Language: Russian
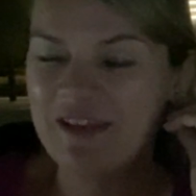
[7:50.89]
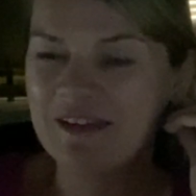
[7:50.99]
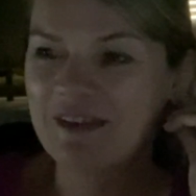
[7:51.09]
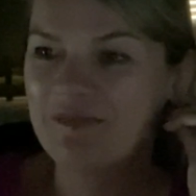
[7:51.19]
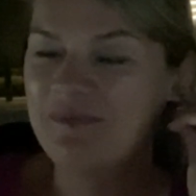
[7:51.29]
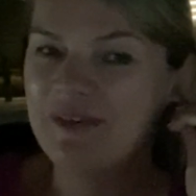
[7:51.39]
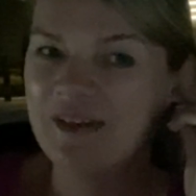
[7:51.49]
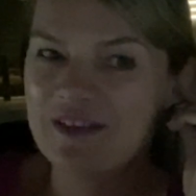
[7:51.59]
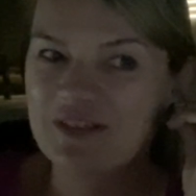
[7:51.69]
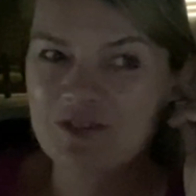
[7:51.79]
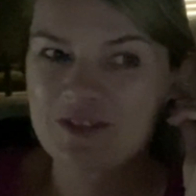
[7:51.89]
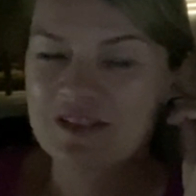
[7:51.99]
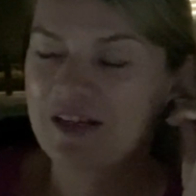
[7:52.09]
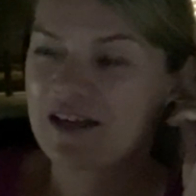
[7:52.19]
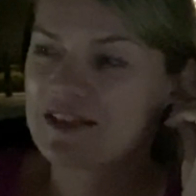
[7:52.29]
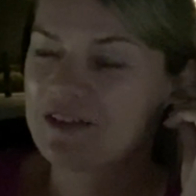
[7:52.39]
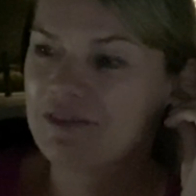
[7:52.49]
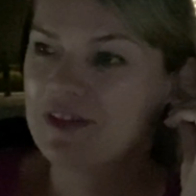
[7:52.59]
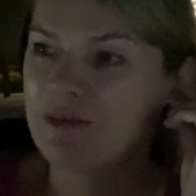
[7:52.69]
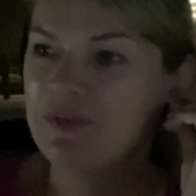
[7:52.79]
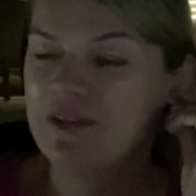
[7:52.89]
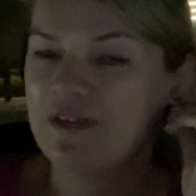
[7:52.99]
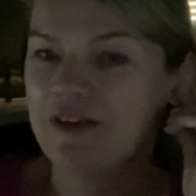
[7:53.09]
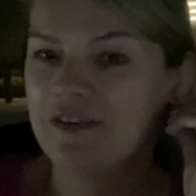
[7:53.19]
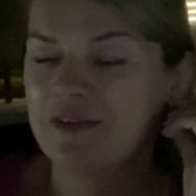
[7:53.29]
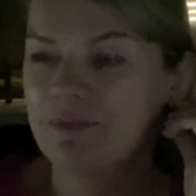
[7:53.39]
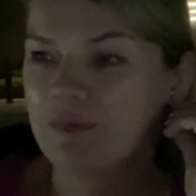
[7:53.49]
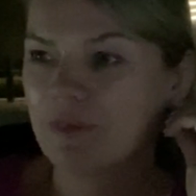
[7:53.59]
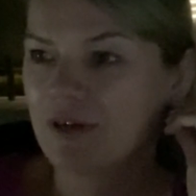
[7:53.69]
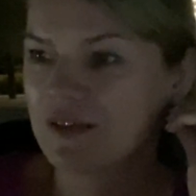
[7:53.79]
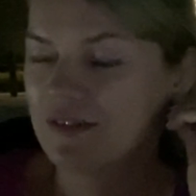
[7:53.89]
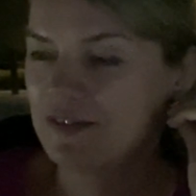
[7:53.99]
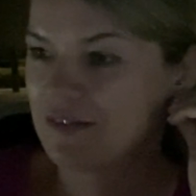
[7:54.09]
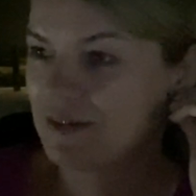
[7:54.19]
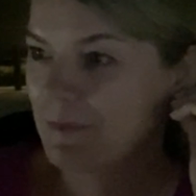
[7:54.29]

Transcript: не добили, ничего страшного, не обеднеет типа магазин.